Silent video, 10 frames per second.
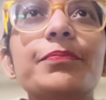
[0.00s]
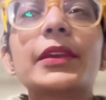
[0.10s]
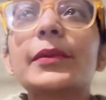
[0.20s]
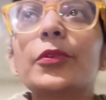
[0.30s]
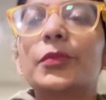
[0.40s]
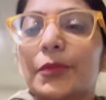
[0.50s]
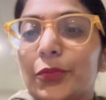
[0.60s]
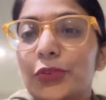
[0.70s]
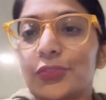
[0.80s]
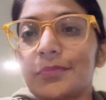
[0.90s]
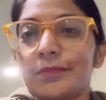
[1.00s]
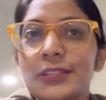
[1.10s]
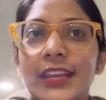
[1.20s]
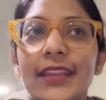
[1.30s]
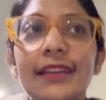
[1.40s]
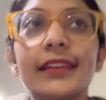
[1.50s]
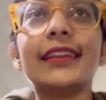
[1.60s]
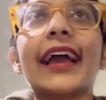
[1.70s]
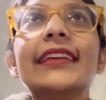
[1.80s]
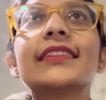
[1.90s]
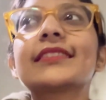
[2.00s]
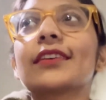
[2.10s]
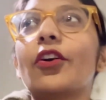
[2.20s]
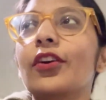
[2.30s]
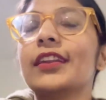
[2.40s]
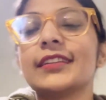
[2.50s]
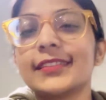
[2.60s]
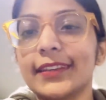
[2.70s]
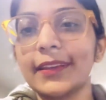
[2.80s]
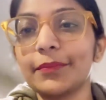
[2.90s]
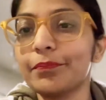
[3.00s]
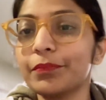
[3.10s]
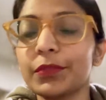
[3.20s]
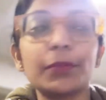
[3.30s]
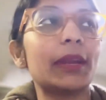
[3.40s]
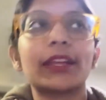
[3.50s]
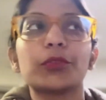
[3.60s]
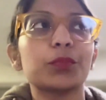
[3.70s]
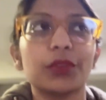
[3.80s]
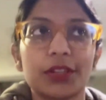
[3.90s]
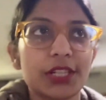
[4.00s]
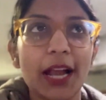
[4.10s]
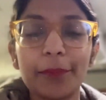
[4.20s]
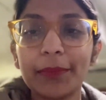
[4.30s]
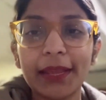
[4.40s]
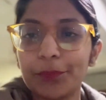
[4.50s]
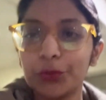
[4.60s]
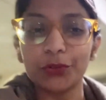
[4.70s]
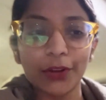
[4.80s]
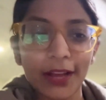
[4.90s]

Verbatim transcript: কি বলবো পুরো সেই লাইটস অন আছে মানে একদম সামনে পুরো